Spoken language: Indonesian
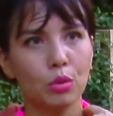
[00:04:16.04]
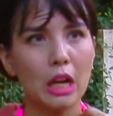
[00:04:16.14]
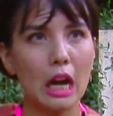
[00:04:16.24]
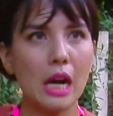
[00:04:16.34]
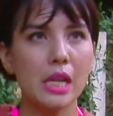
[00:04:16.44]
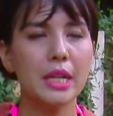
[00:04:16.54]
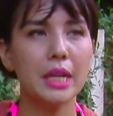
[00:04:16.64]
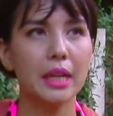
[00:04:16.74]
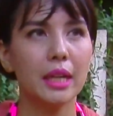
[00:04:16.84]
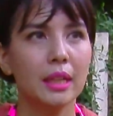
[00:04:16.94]
nggak
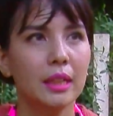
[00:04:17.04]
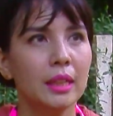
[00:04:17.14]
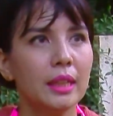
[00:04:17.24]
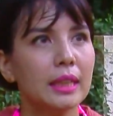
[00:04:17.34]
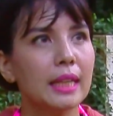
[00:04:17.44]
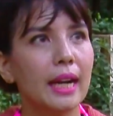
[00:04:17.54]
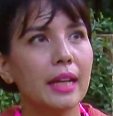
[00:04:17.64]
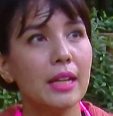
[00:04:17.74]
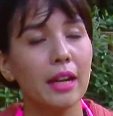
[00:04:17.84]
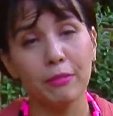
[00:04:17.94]
ada nggak
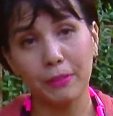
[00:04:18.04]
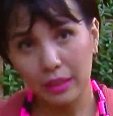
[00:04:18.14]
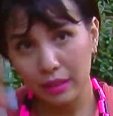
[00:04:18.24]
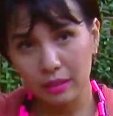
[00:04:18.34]
ada efek